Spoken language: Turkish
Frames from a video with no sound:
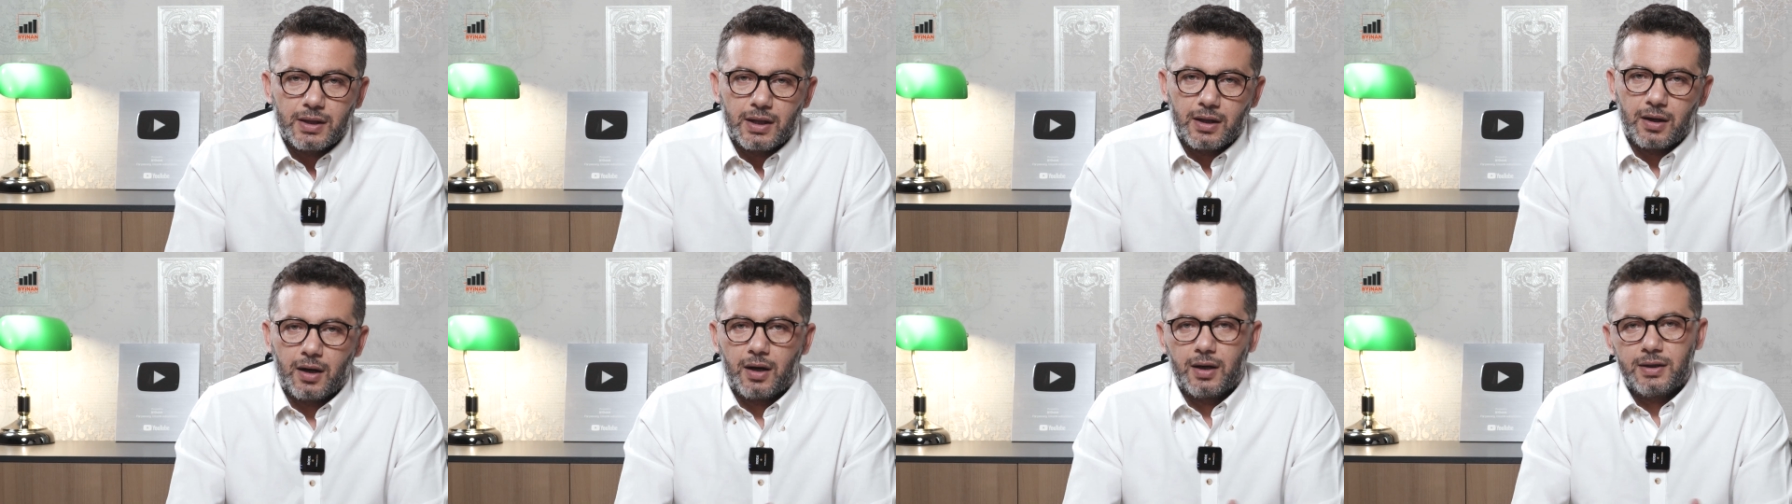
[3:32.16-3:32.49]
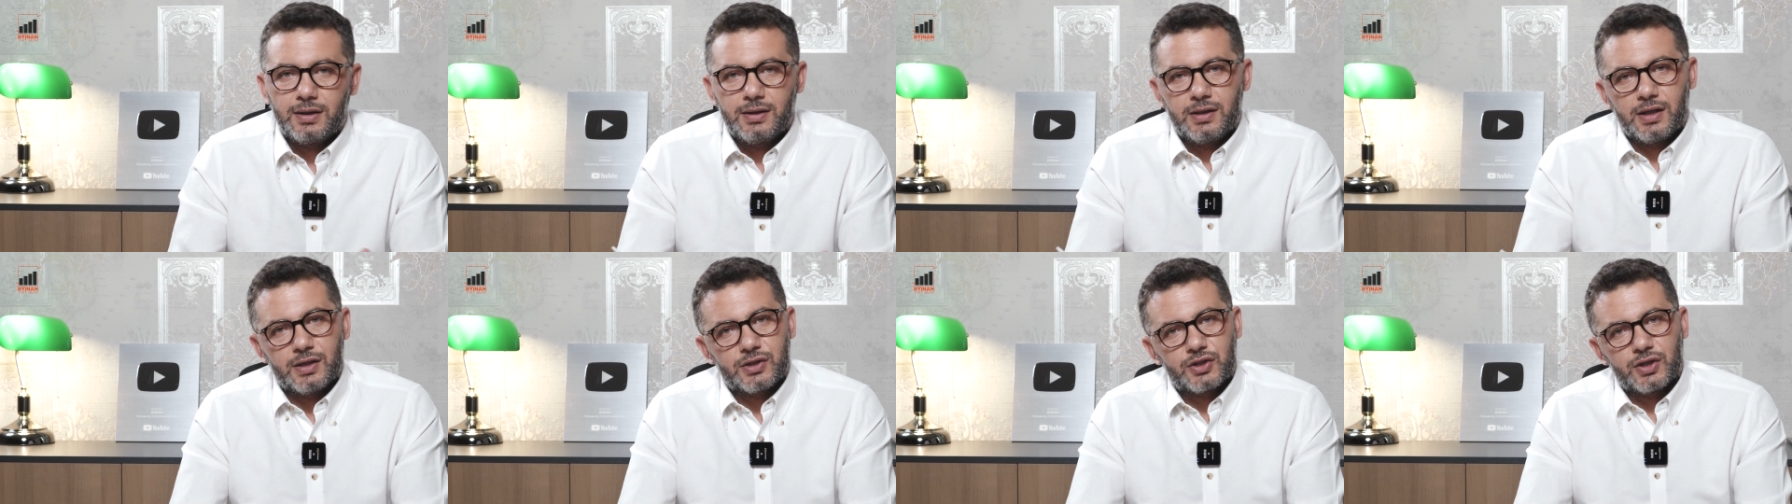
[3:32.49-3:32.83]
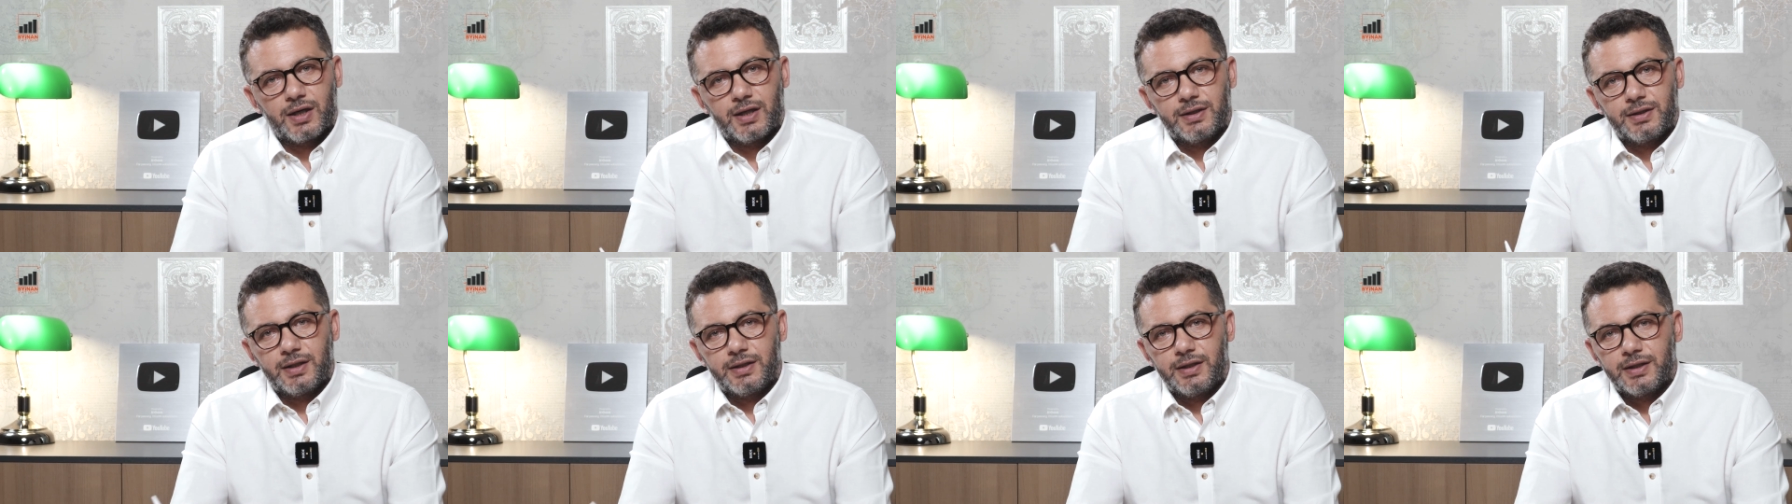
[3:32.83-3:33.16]
e, haliyle
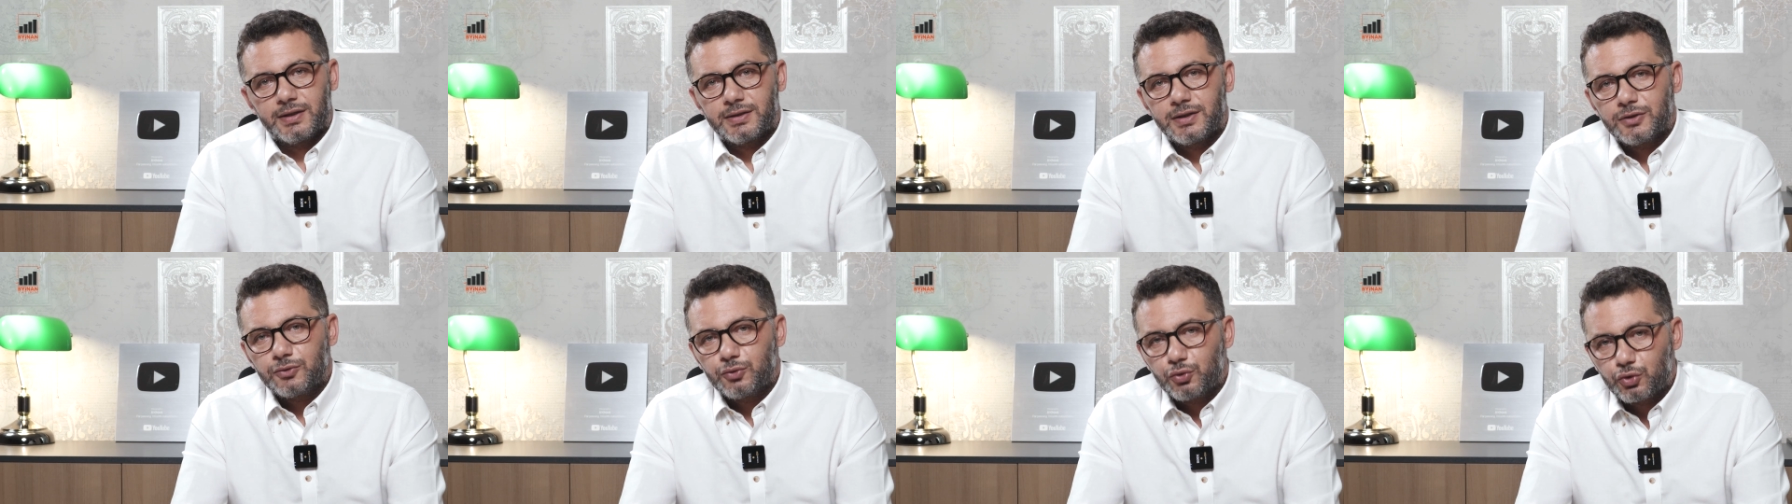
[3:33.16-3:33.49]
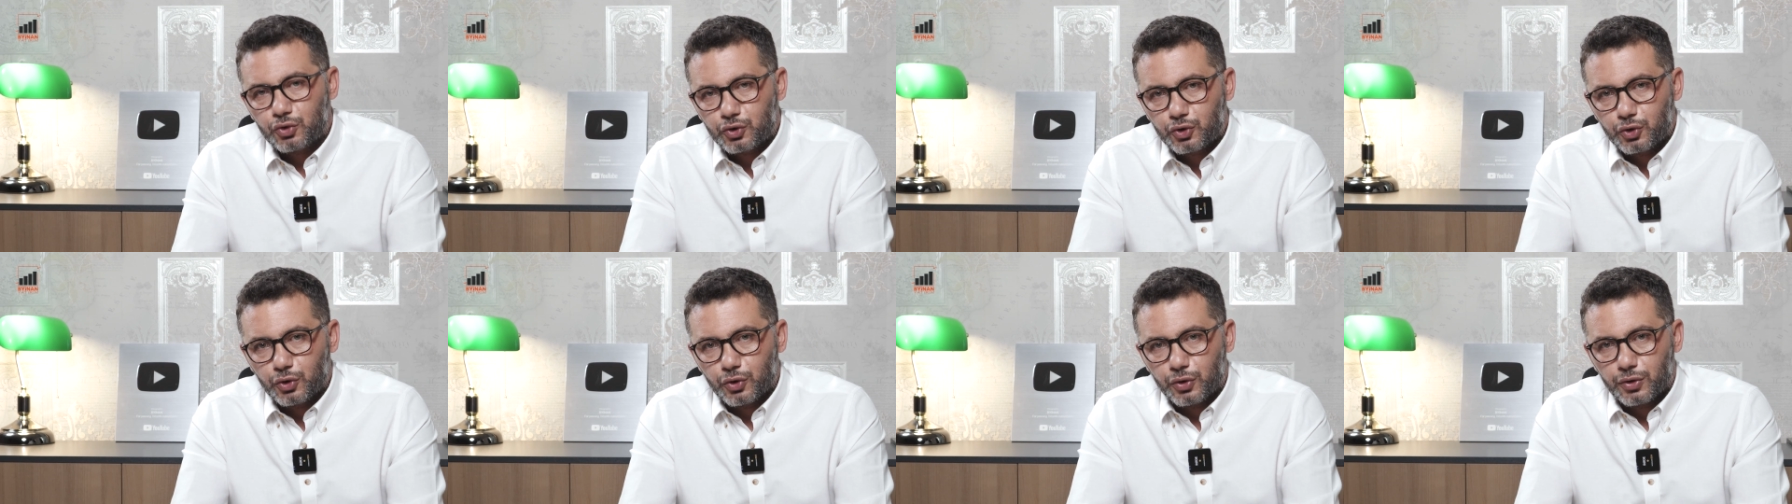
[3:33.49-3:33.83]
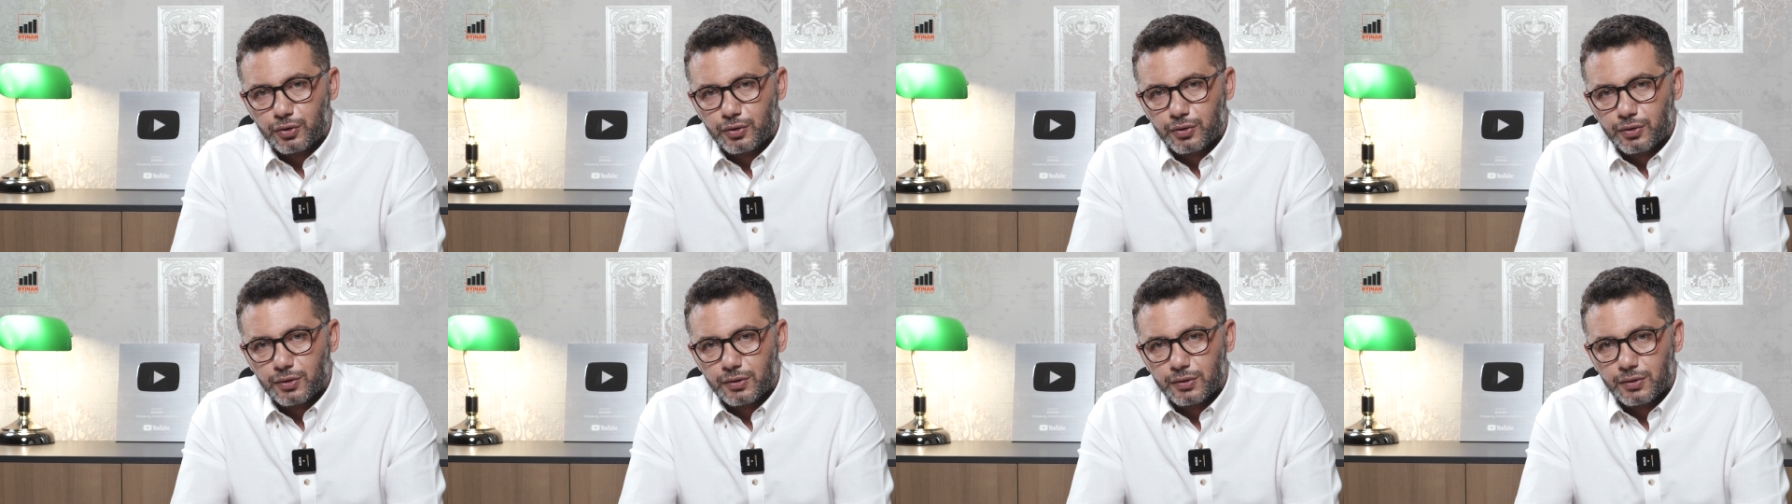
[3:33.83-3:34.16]
çay delikte düştü.